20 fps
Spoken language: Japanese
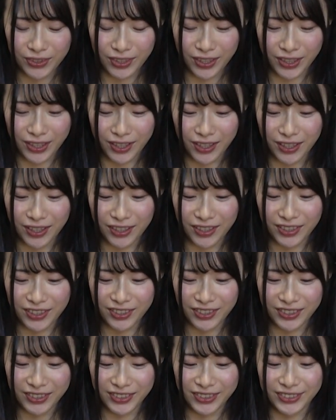なんか、
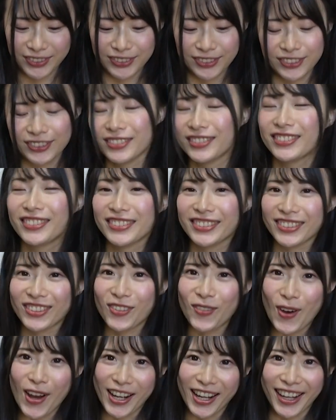
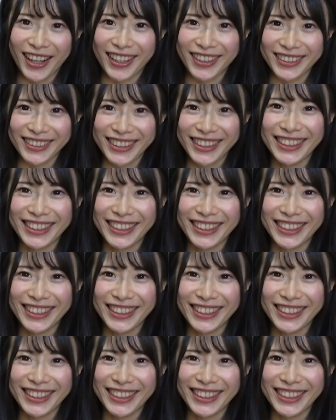小判が、